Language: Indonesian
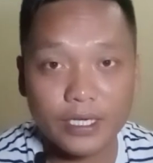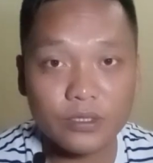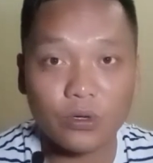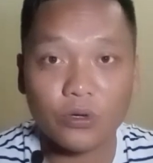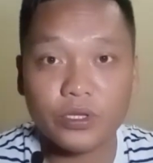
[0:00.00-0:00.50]

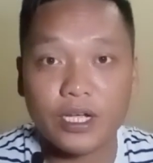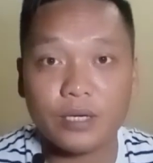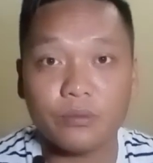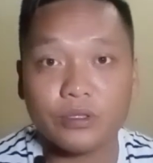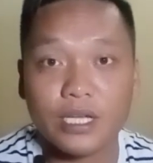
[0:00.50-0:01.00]
tolong tekan
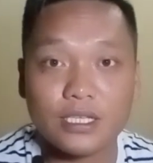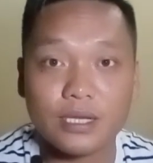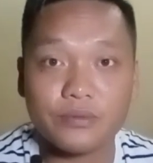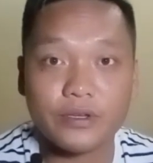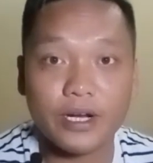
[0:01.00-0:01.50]
butang
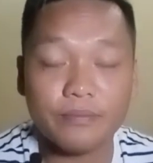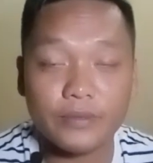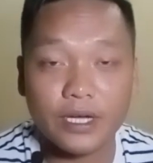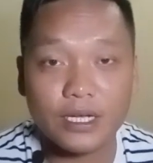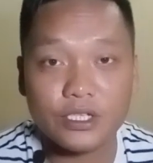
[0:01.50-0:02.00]
subscribe
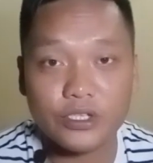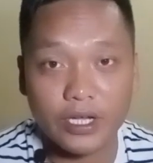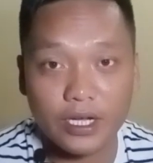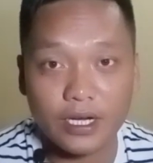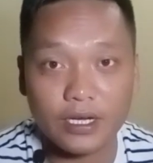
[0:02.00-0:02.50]
dan
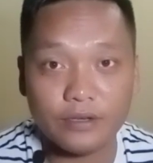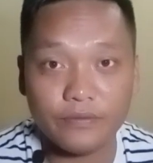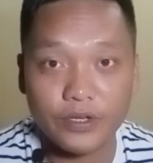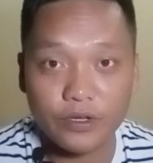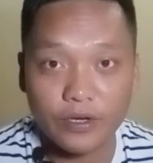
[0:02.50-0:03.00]
sharekan
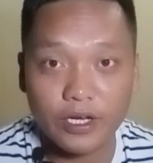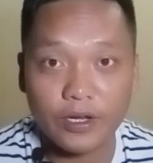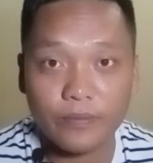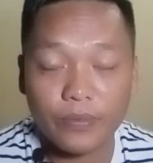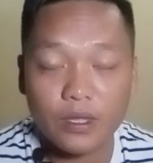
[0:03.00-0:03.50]
video ini
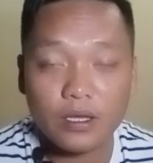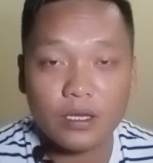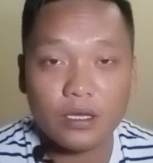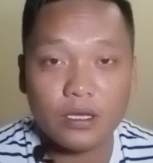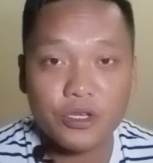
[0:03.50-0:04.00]

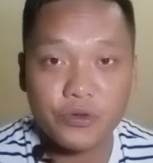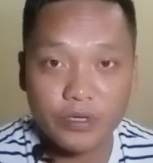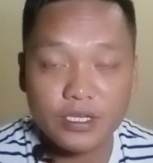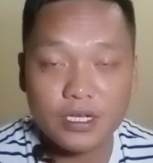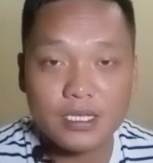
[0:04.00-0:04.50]
isu ini
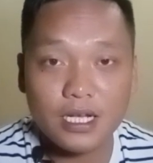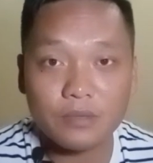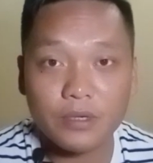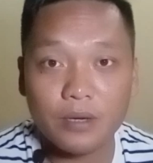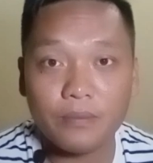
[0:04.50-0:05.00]
sangat-sangat
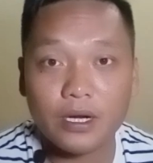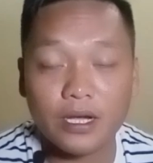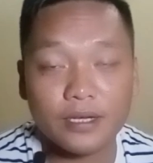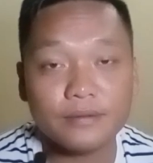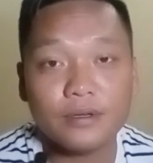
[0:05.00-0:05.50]

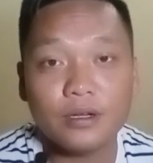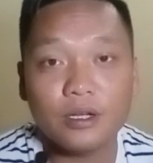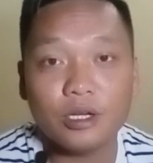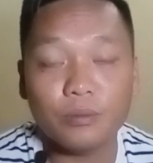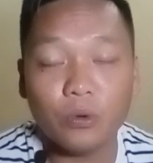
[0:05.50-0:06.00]
menggemparkan
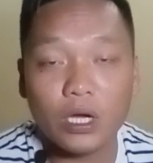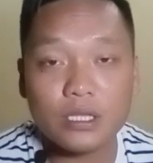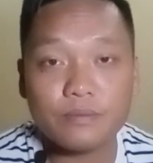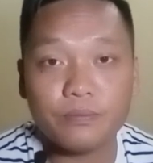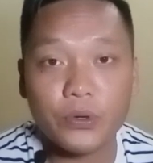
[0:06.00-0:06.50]

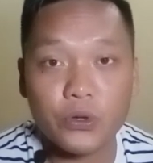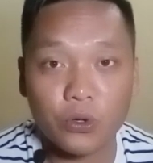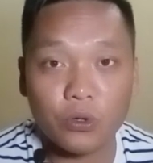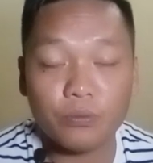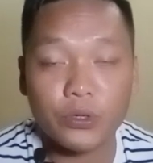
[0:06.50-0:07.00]
buat
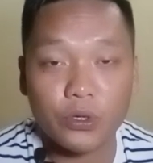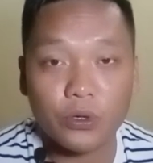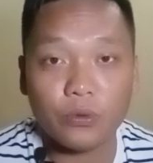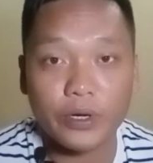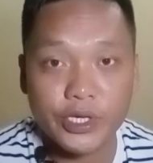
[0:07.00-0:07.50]

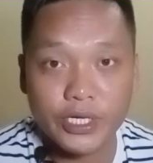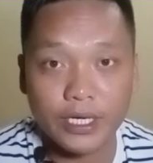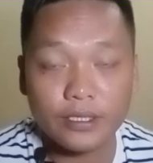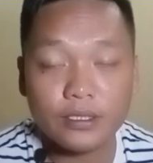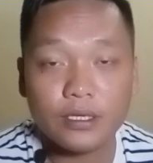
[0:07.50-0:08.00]
penyokong-penyokong
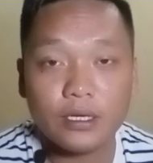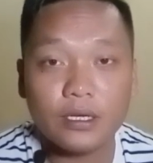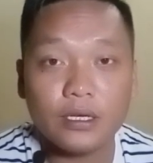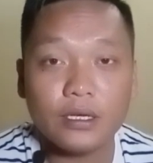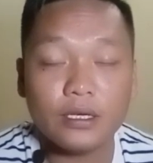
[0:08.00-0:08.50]
warisan
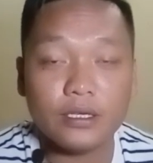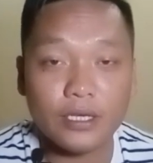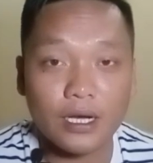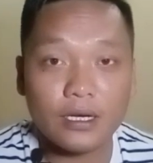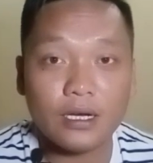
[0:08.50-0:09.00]

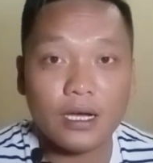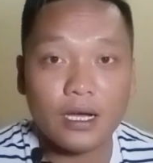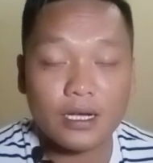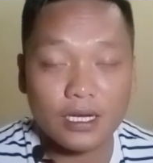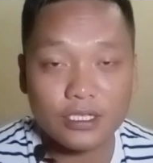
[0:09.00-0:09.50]
yang
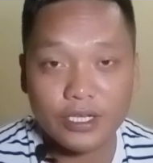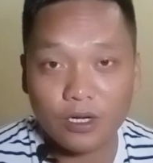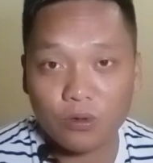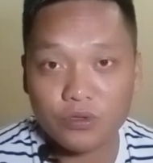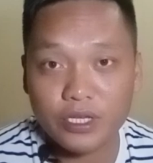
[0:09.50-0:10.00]
akan saya
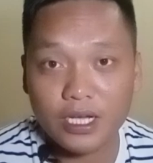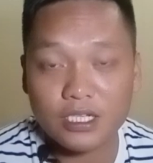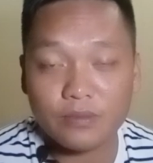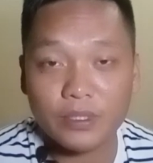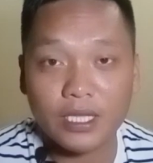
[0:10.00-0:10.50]
kongsikan
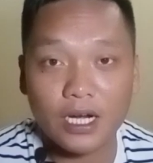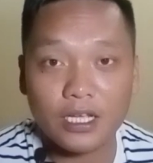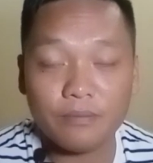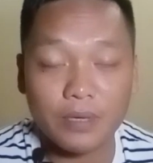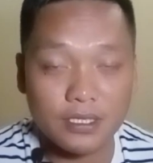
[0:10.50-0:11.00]
sebentar lagi
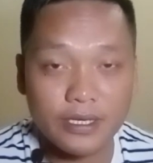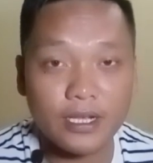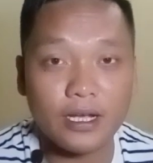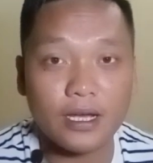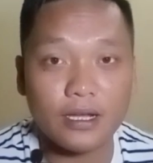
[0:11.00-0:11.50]
pasti
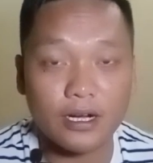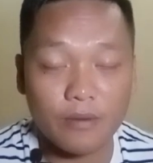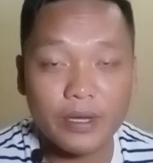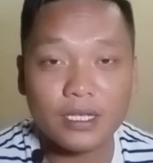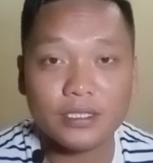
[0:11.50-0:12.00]

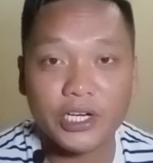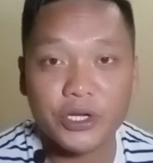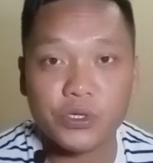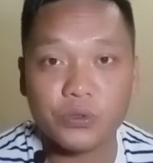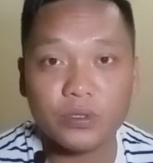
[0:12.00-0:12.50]
ramai yang terkejut